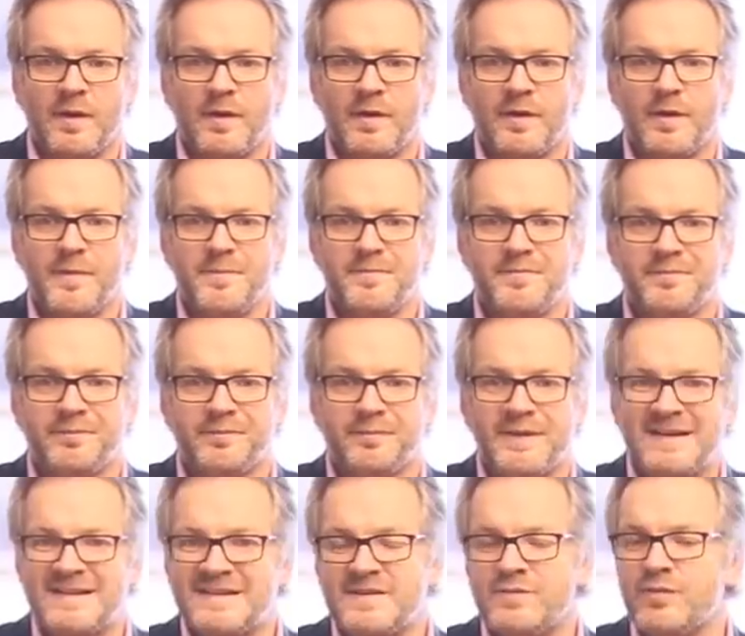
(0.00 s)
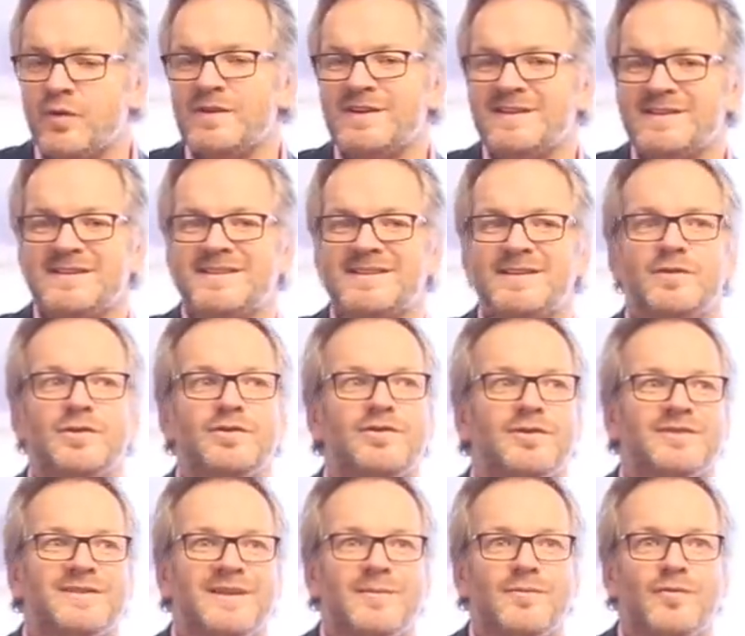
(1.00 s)
euh, si vous relisez ces notes
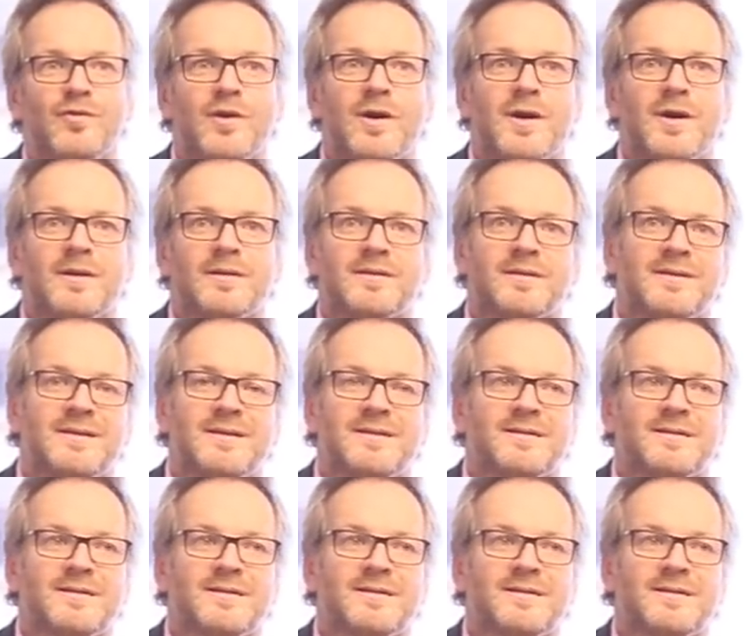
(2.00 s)
dans un mois,